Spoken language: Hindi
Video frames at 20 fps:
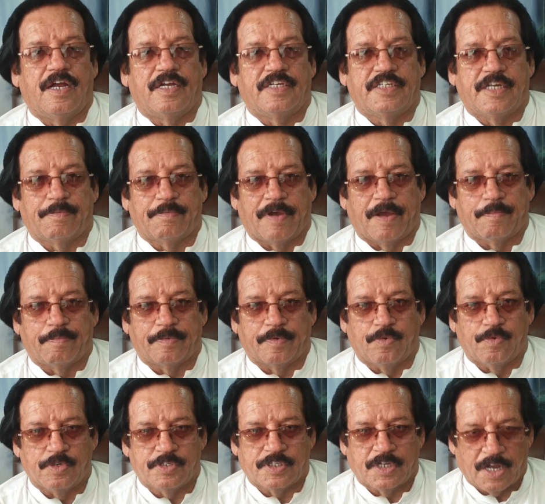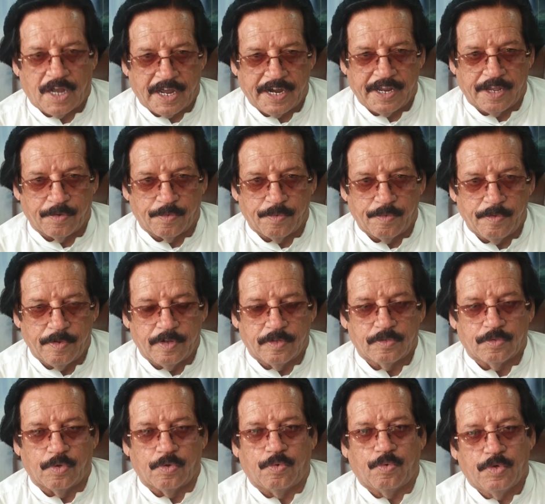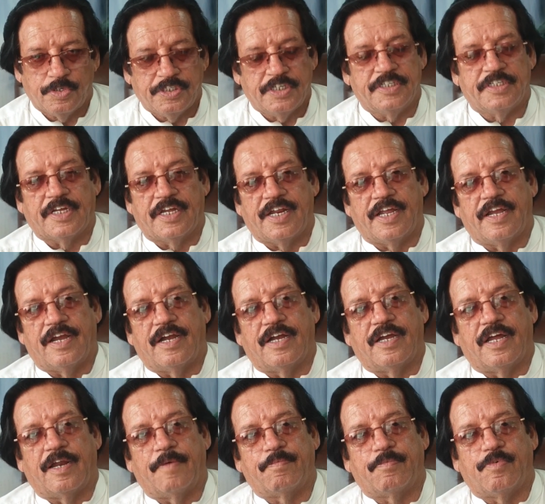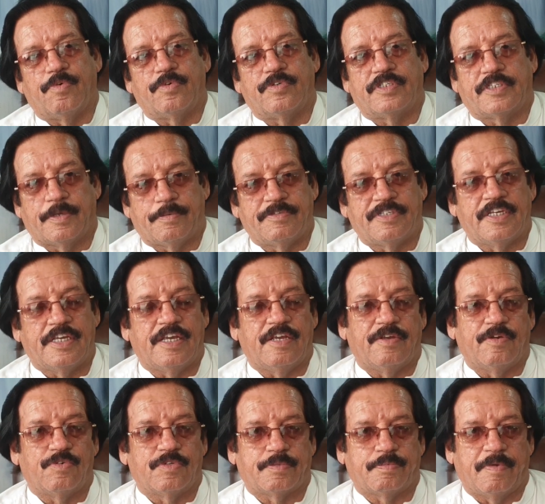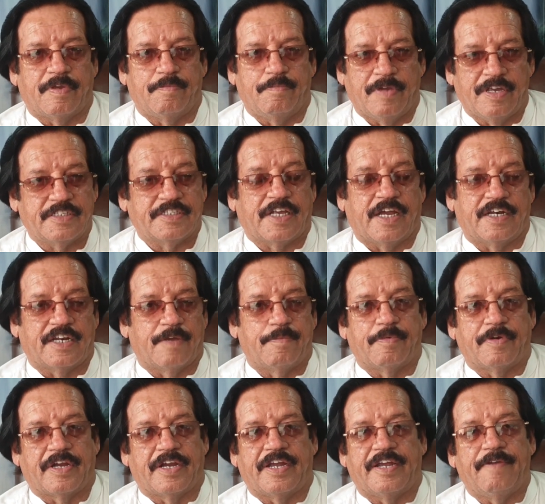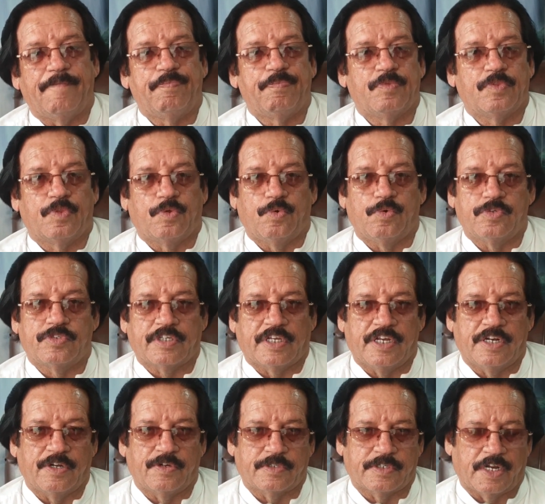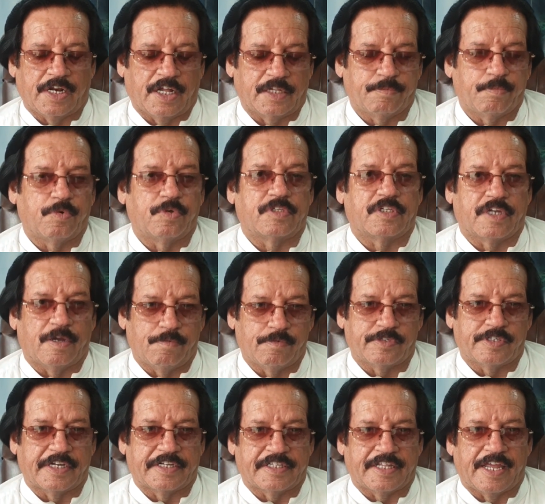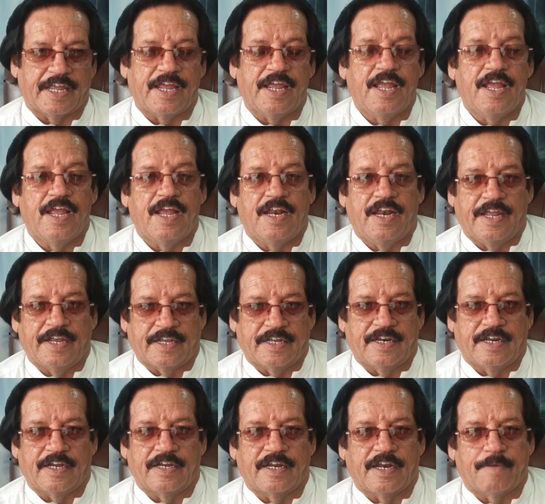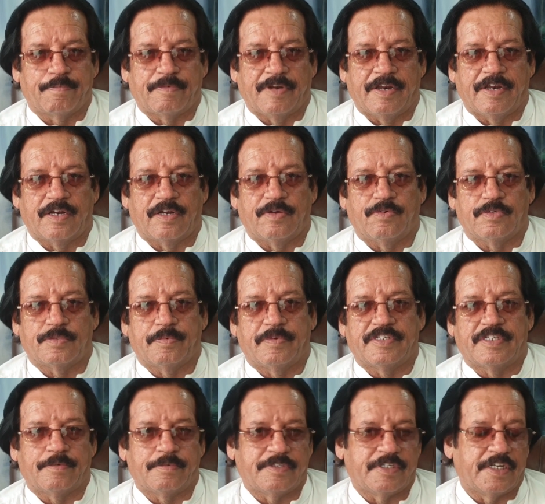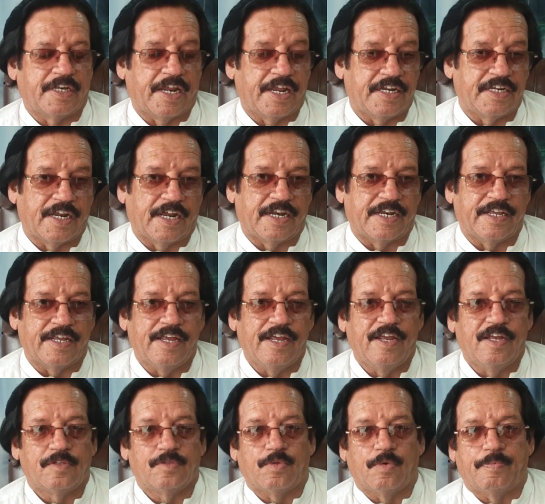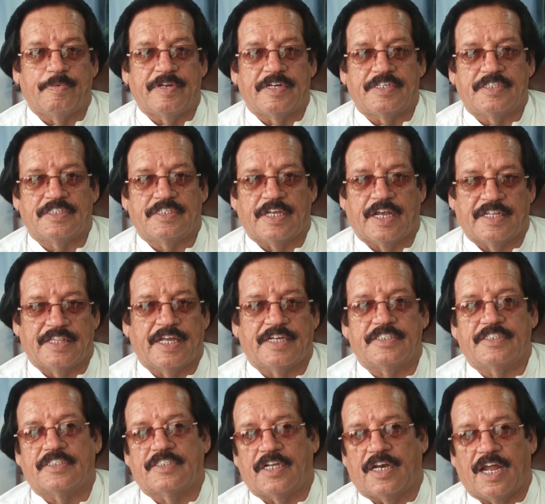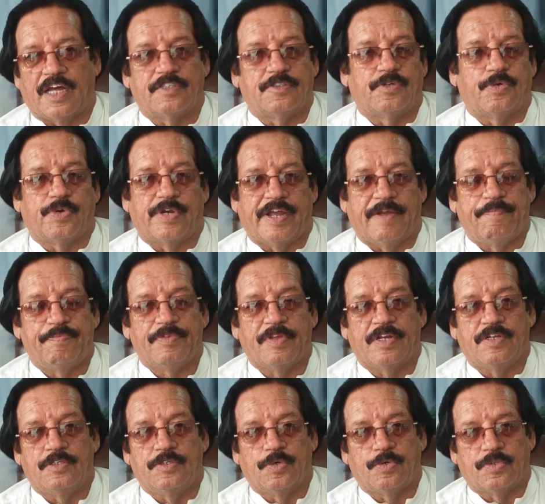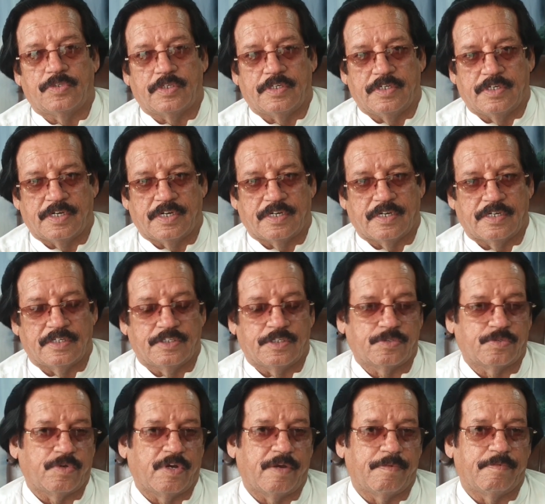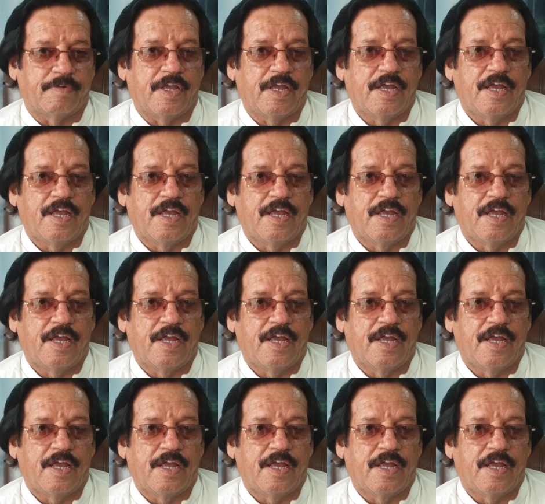जब आप गोश्त खा रहे हों तो कोशिश करें अगर आपको सब्ज़ी उसमें मिक्स करके पकाएं तो उसके नुकसान बहुत कम हो सकते हैं लेकिन अगर आपने उसमें सब्ज़ी नहीं डाली तो फिर सादा सलाद जो है जो जिसको हम